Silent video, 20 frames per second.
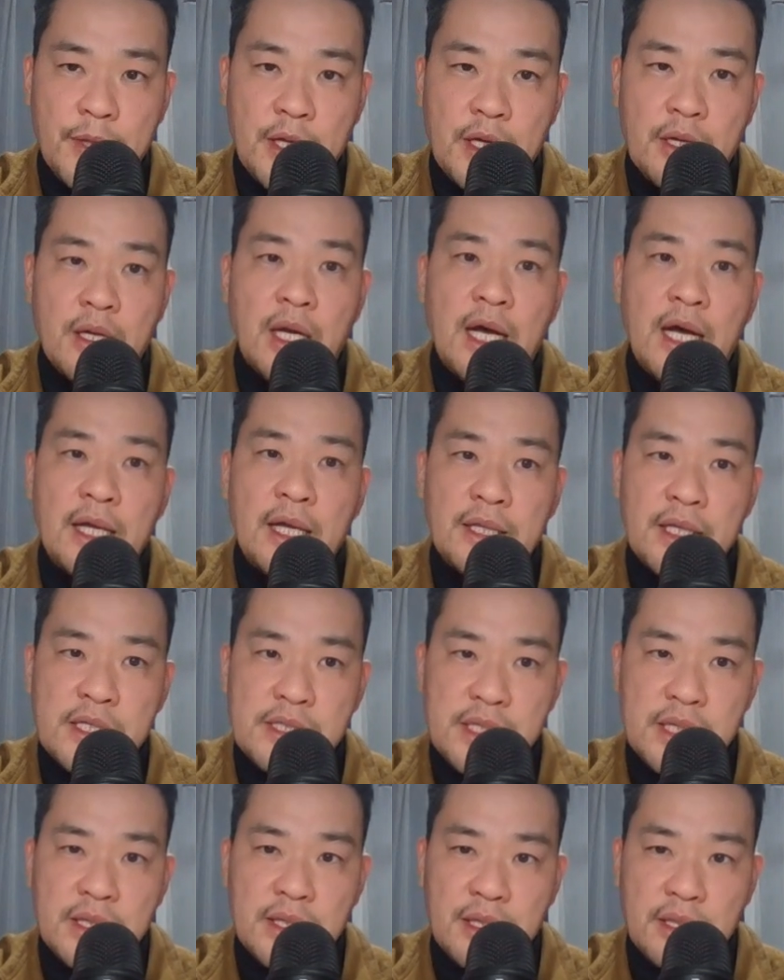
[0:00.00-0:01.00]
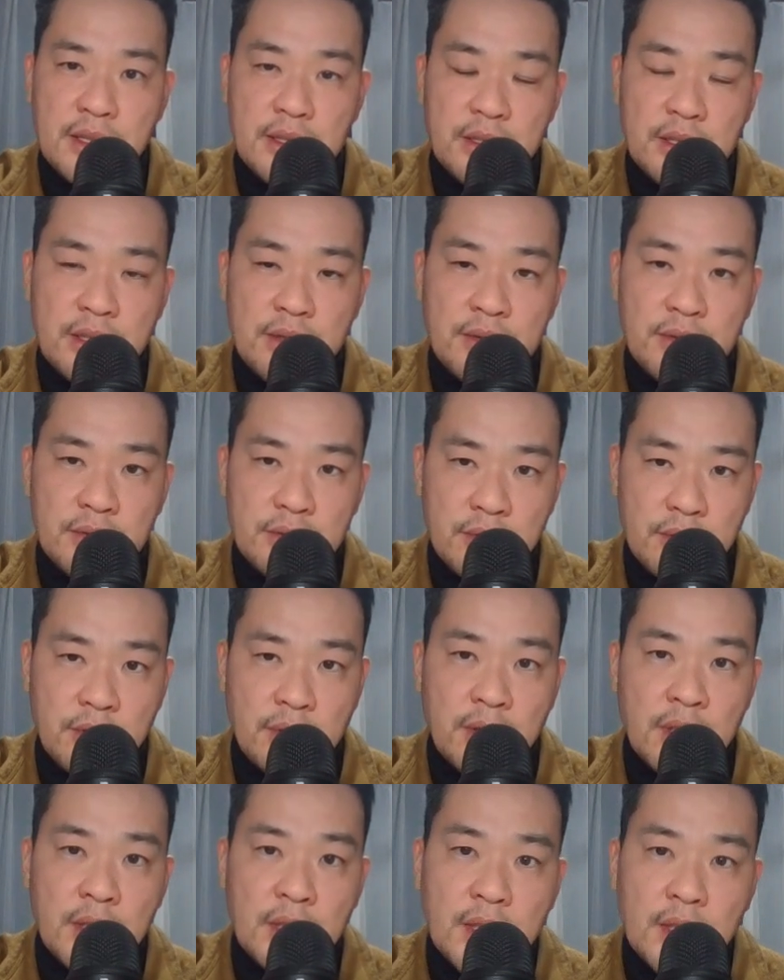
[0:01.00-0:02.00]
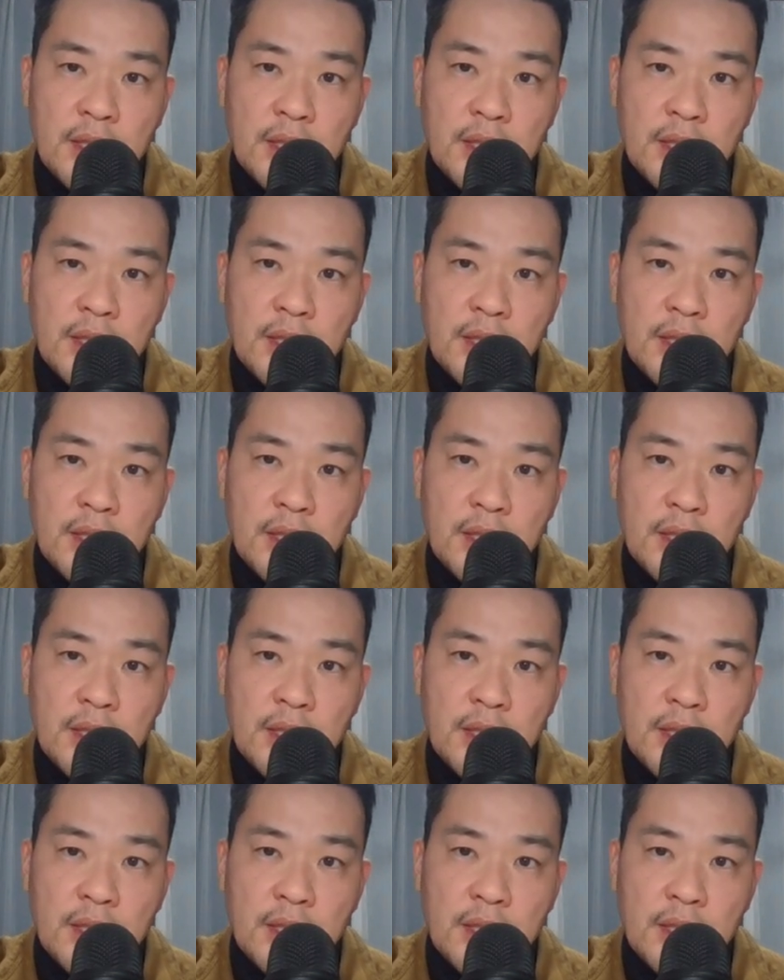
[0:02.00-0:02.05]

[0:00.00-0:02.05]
だから話さないっていうのと,、